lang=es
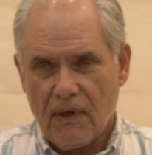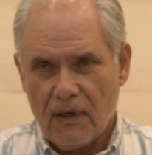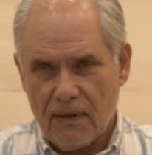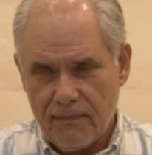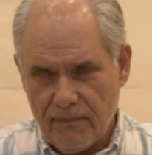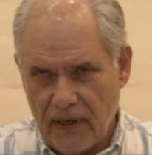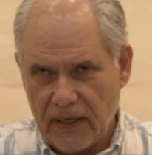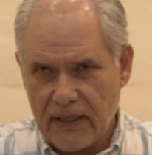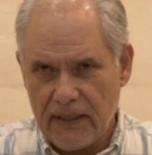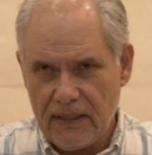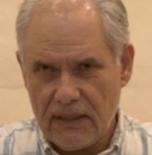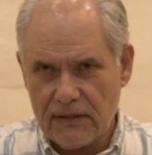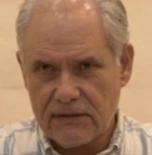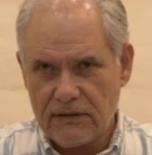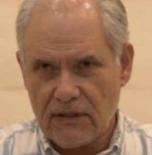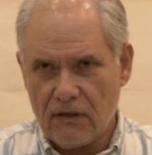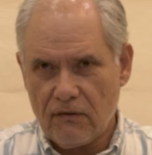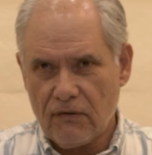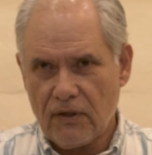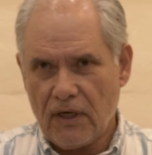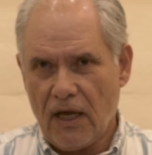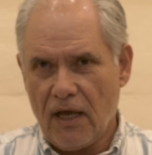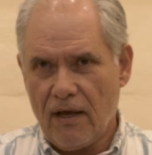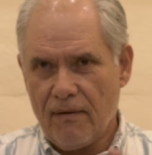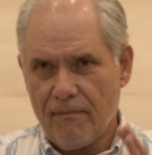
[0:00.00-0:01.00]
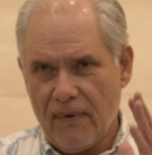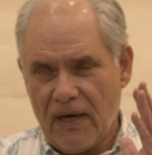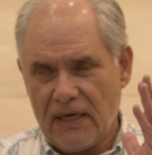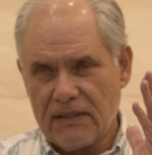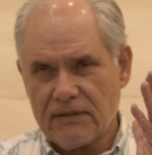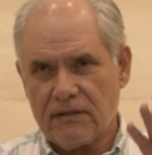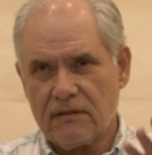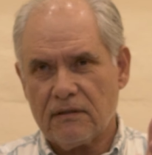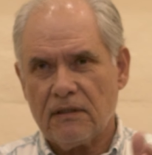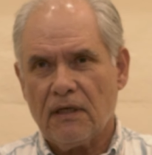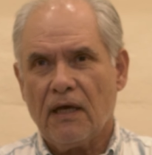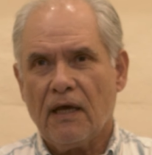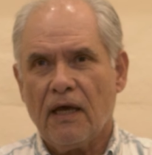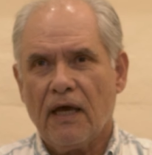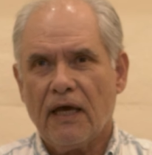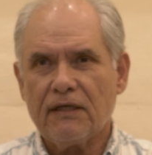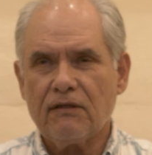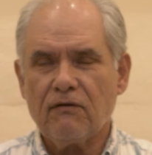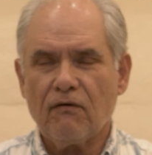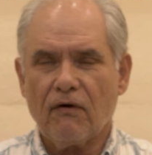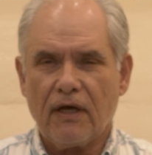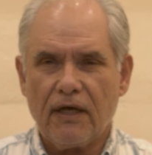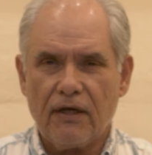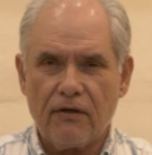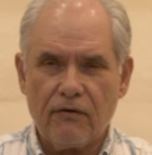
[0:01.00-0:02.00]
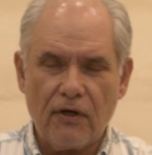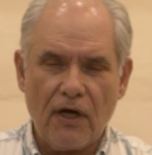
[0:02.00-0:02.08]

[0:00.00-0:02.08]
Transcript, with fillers: lo nada más. Es lo que